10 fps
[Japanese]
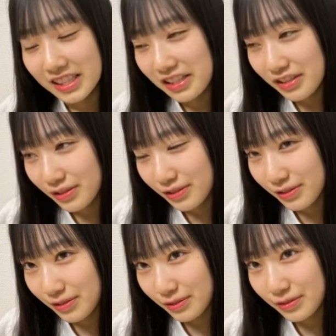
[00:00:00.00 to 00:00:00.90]
成
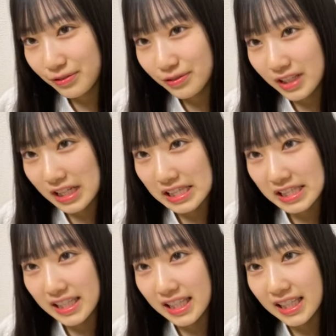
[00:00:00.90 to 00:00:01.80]
長を
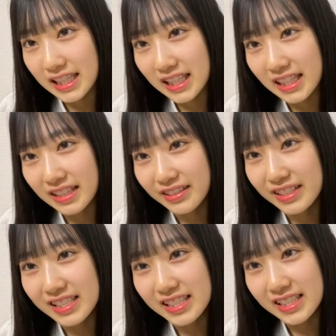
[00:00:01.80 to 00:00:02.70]
感じていただけたら
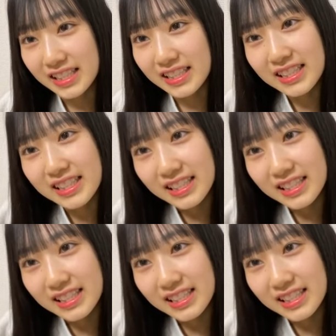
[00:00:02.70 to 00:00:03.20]
嬉しいです